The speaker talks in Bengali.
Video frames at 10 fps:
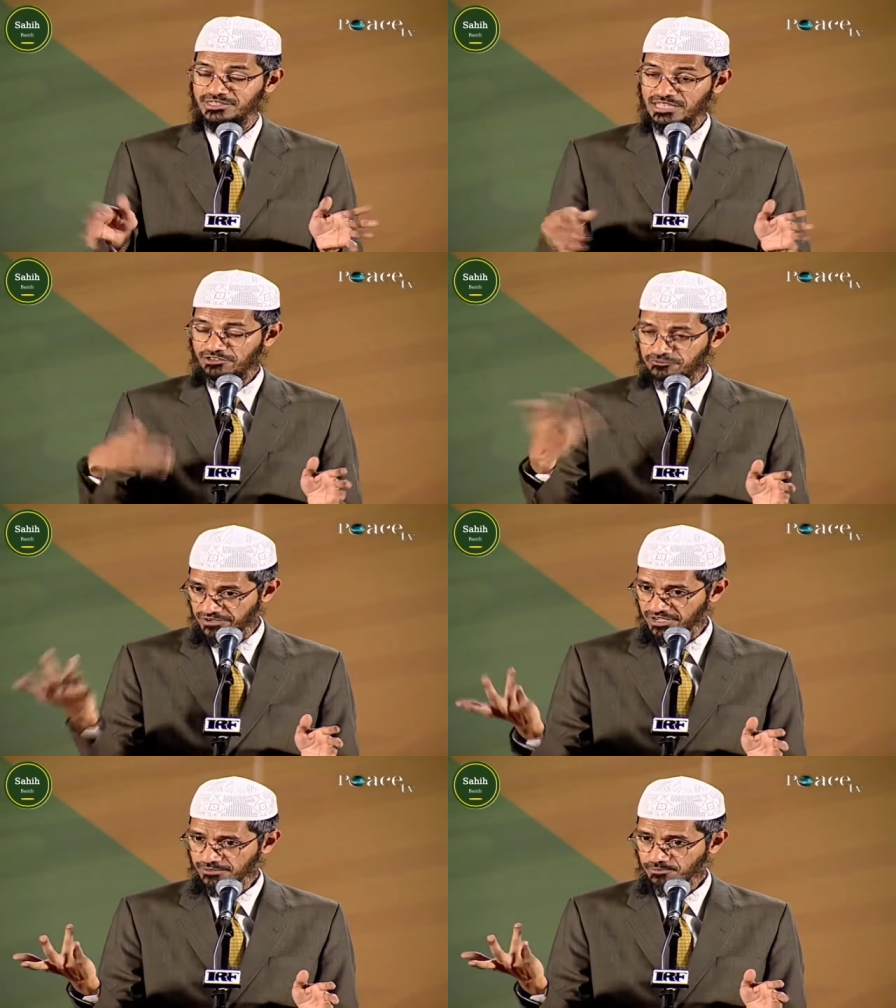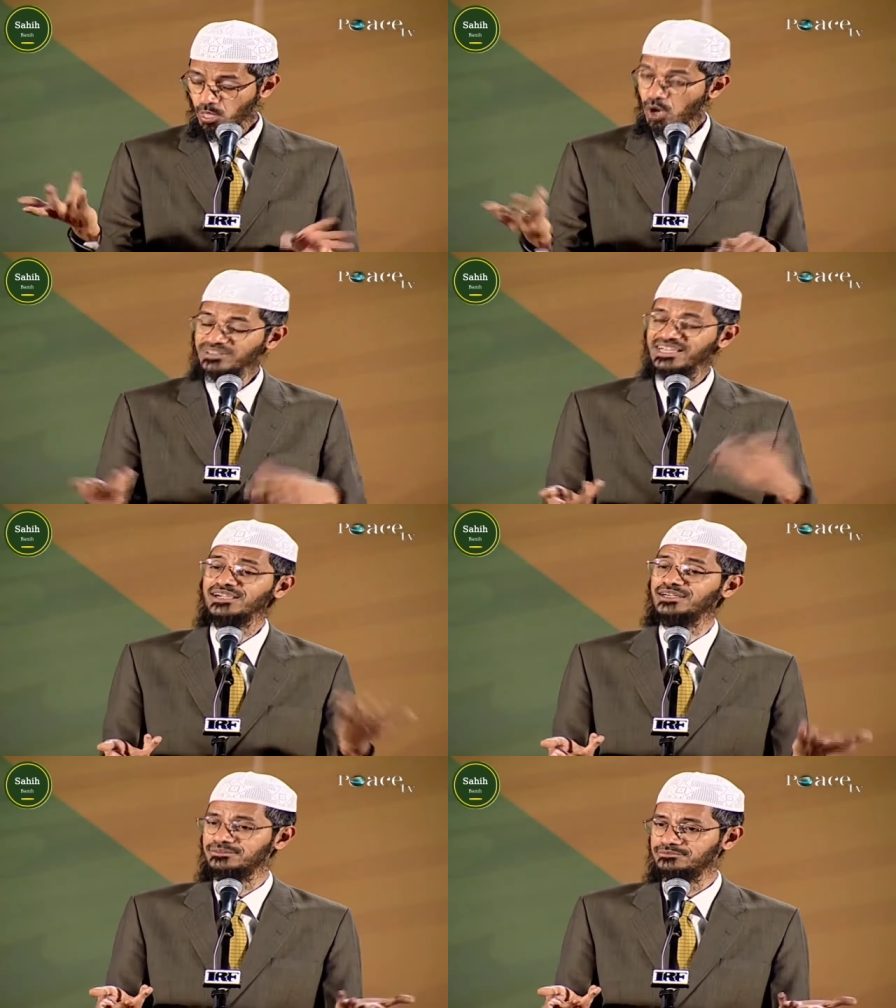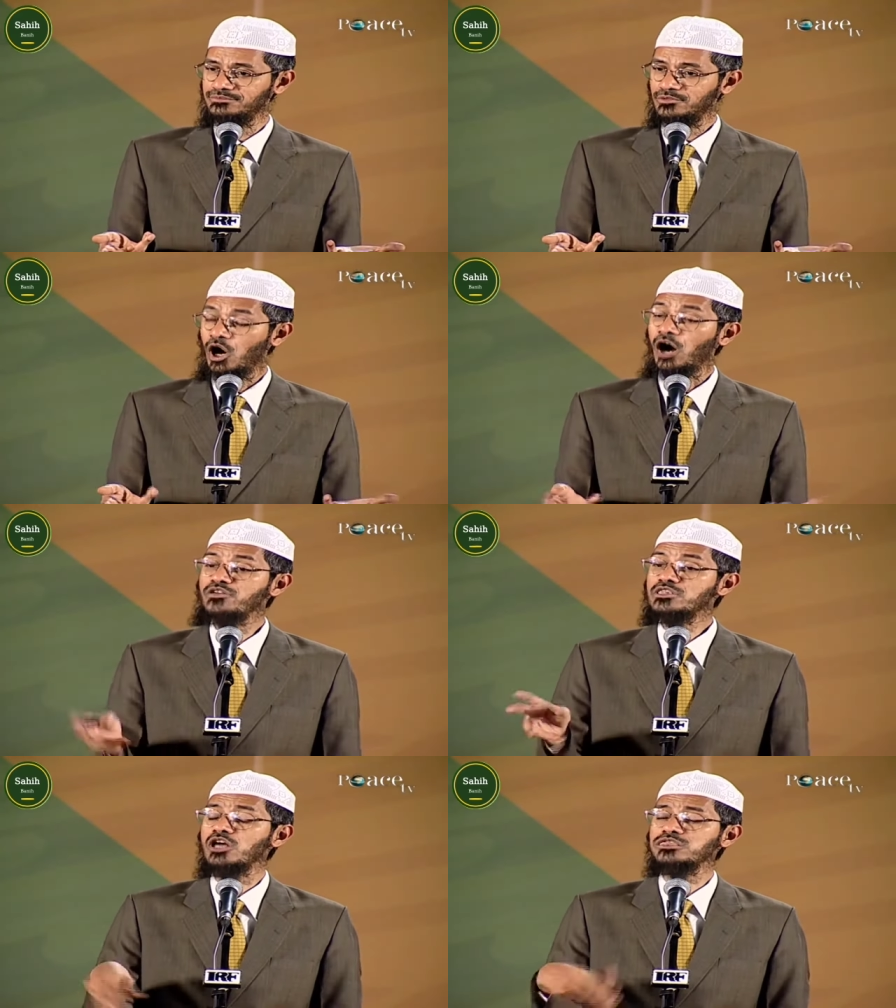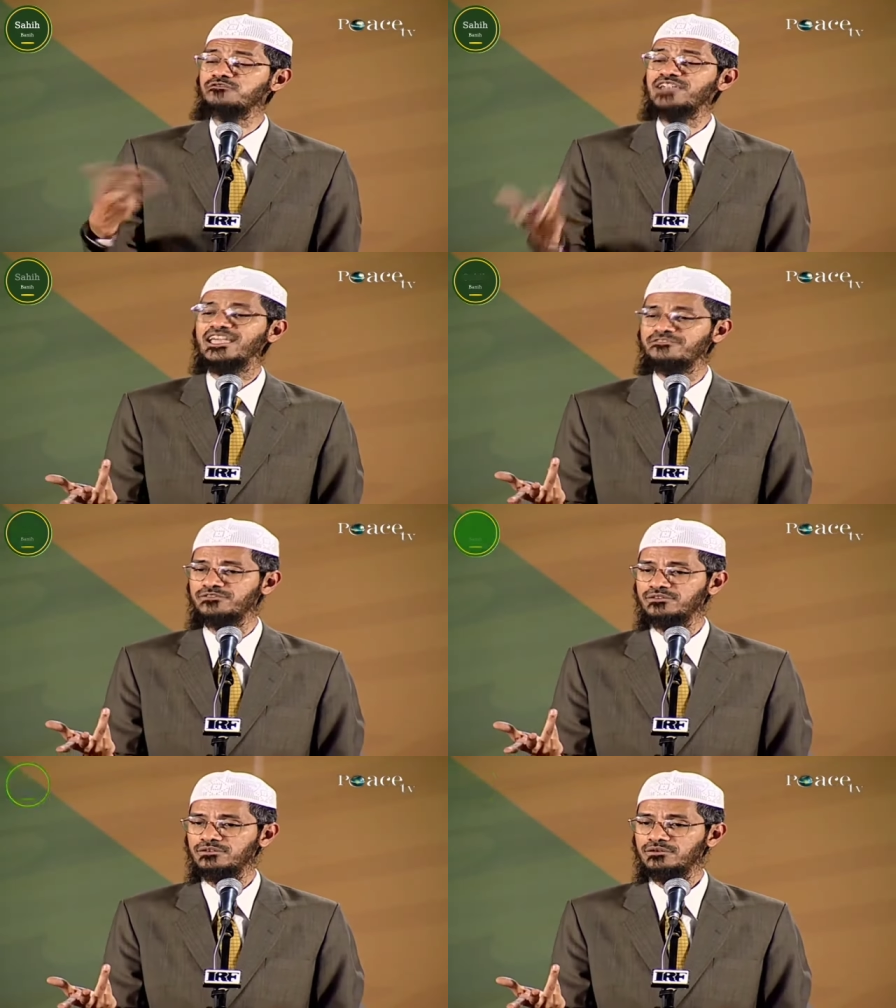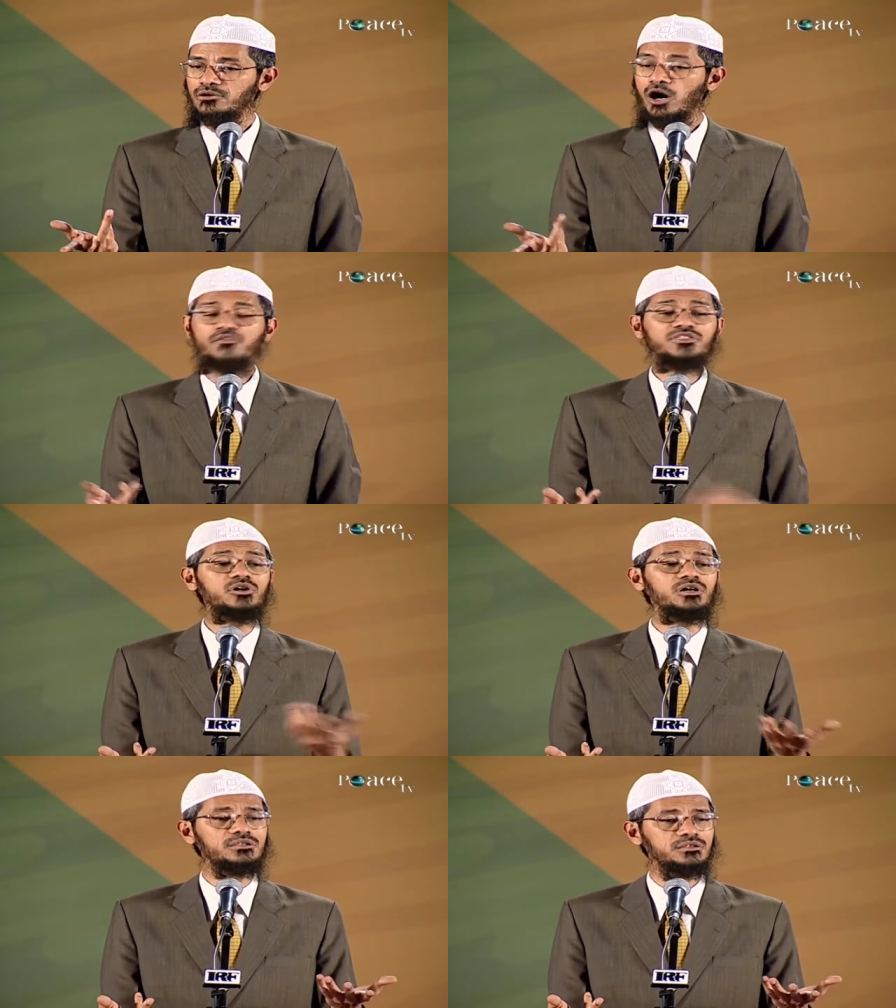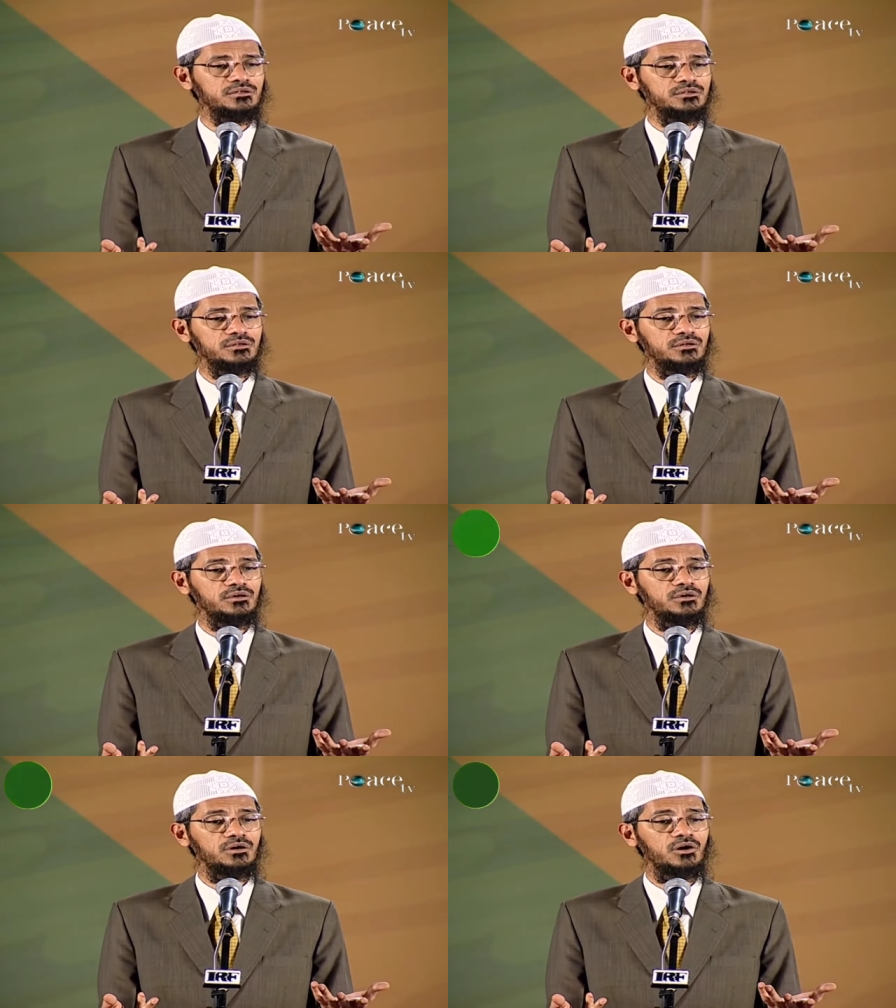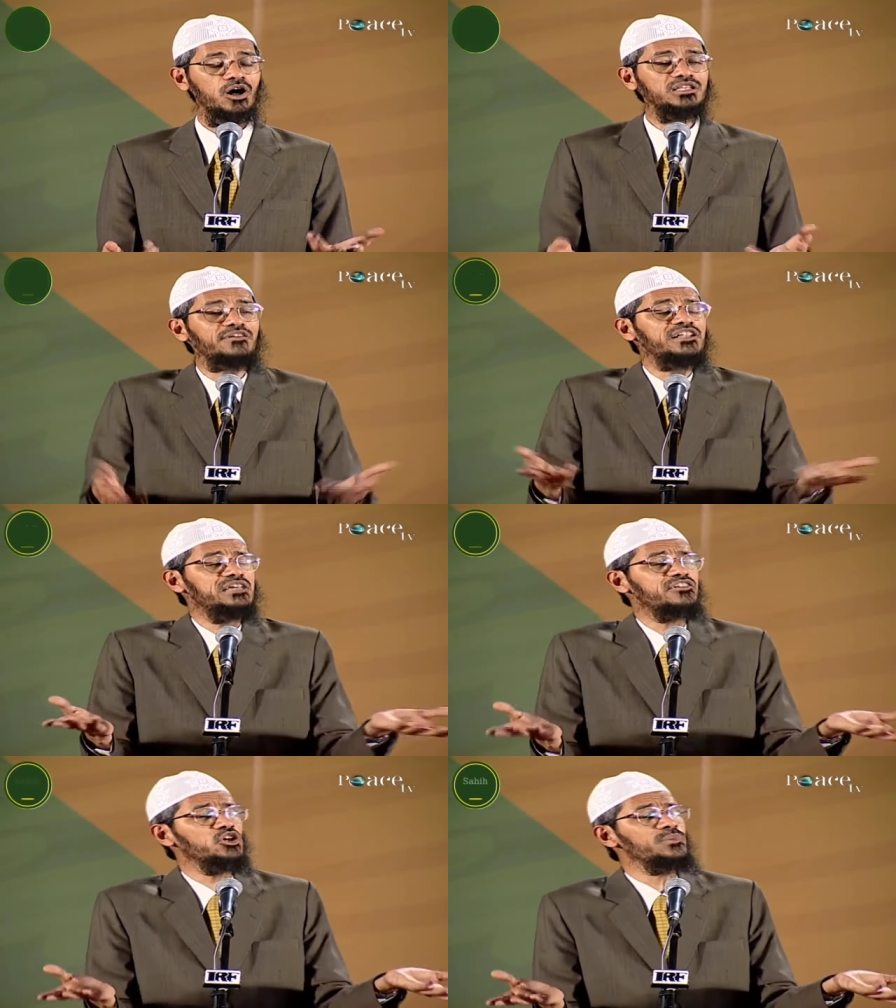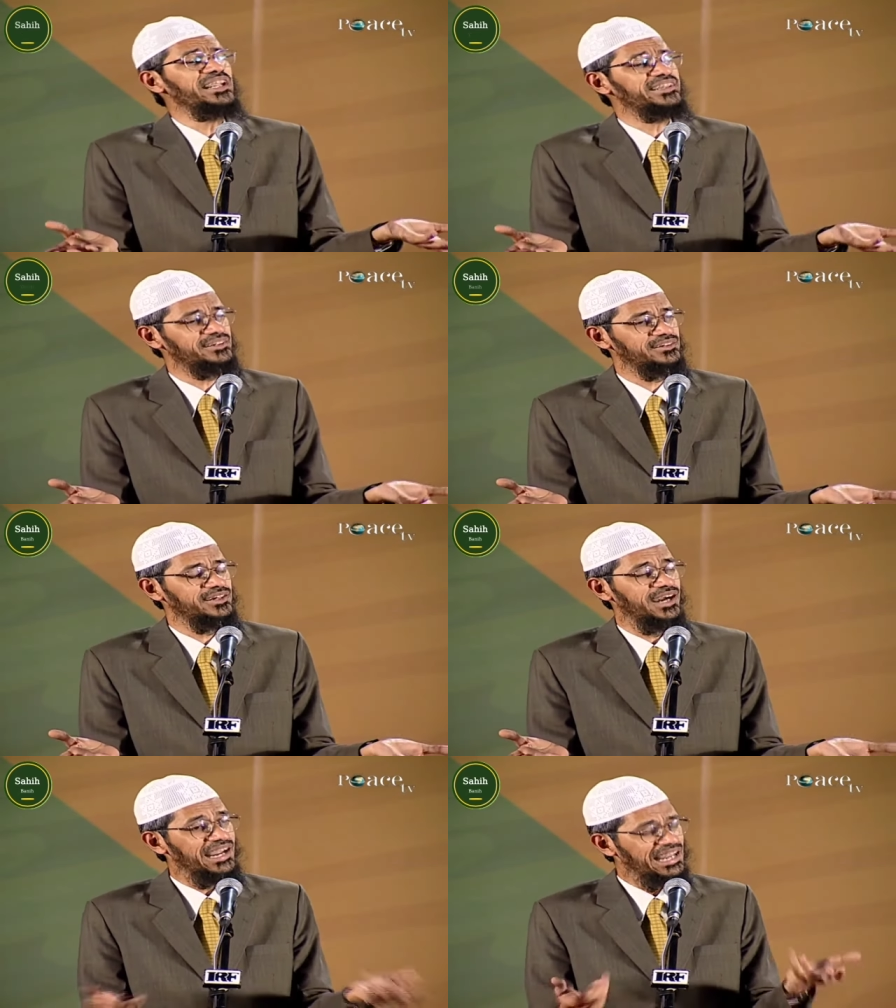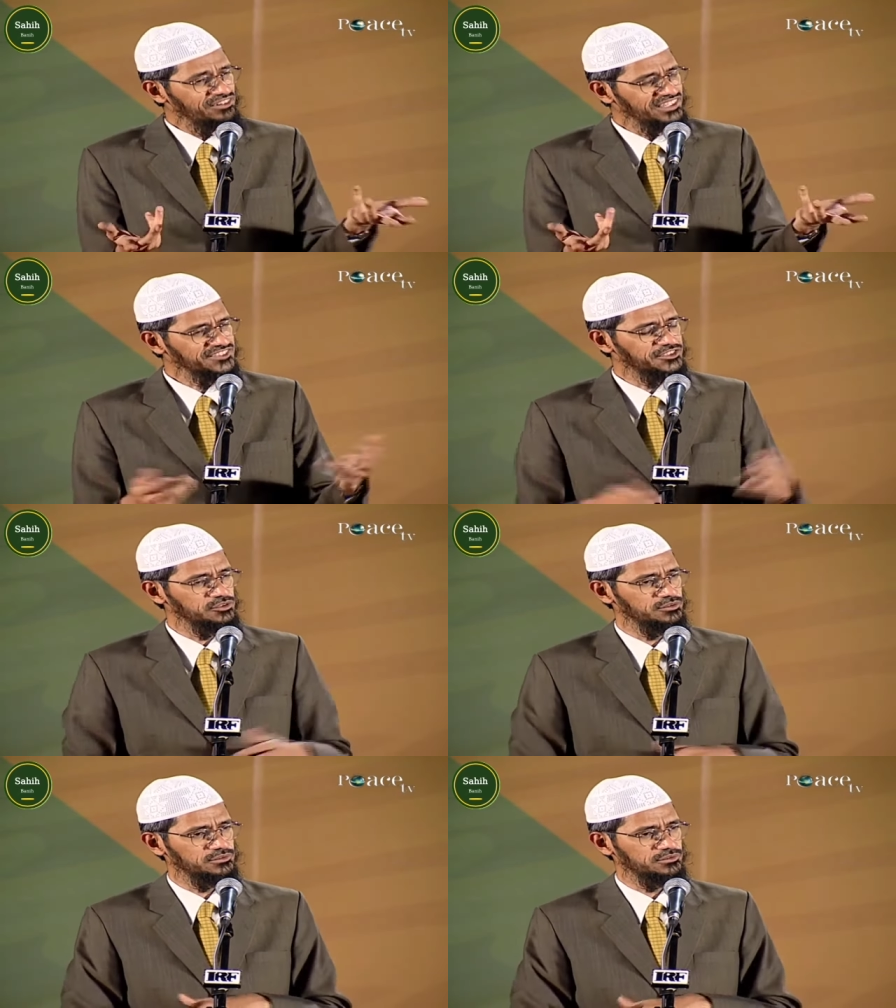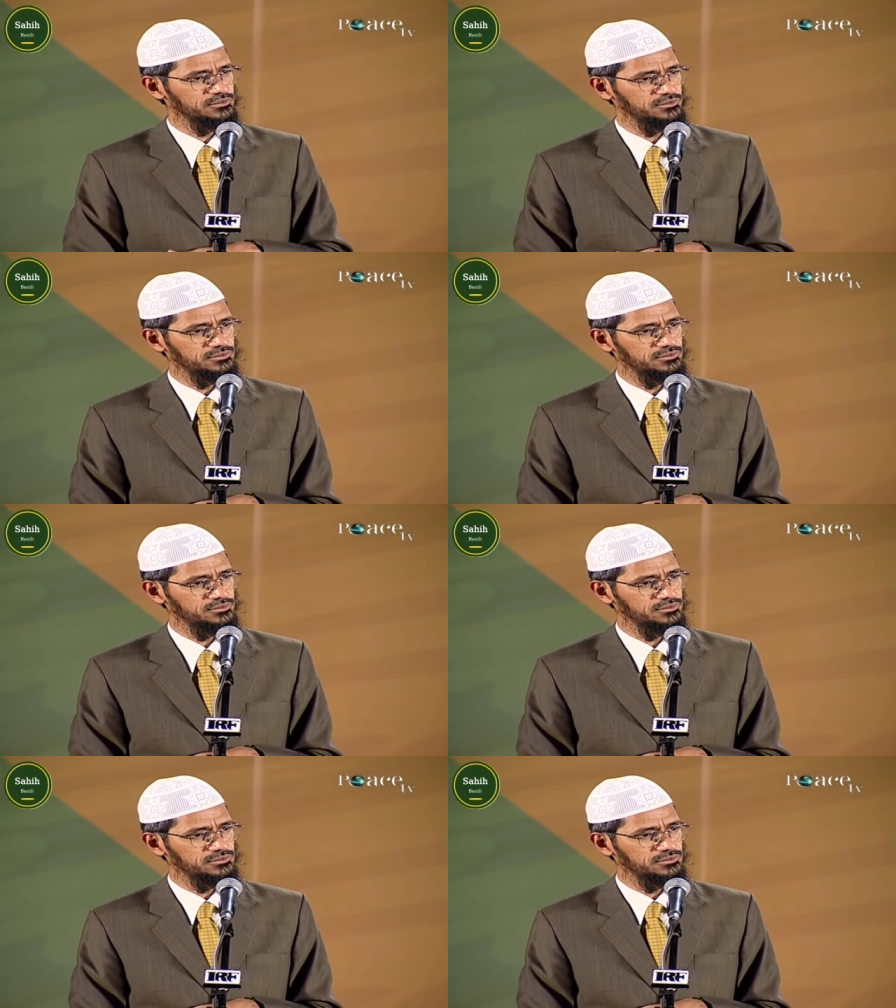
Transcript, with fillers: ভয় দিয়ে ক্ষুধা দিয়ে জীবন আর ধন সম্পদের ক্ষয়ক্ষতি দিয়ে ফল ফসলের ক্ষয়ক্ষতি দিয়ে আল্লাহ অবশ্যই পরীক্ষা করবেন